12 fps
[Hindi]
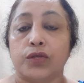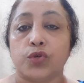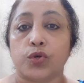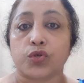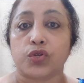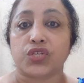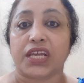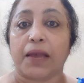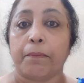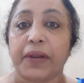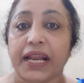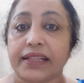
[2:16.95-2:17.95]
जो उसको चाहिए
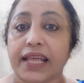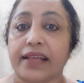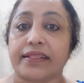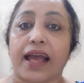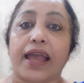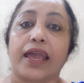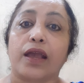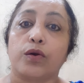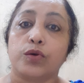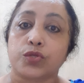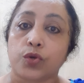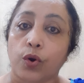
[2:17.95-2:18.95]
ब्रीड देखता है
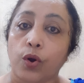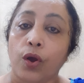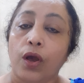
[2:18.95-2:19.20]
उसको